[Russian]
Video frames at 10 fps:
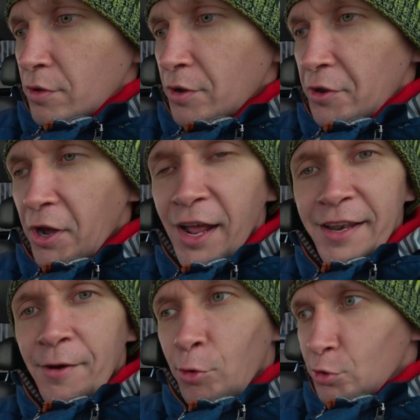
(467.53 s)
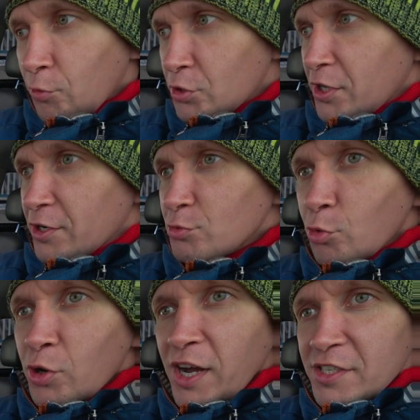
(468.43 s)
Реально, вот, вот я жму
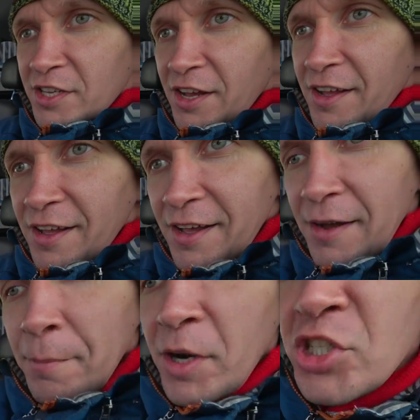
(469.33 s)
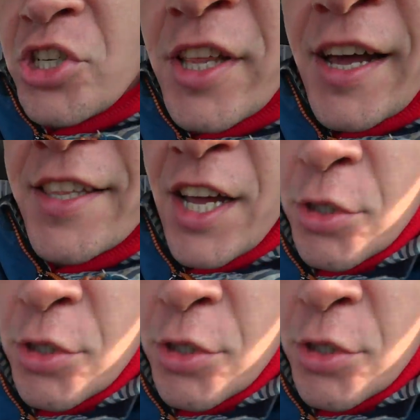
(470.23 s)
газ, машина, она аж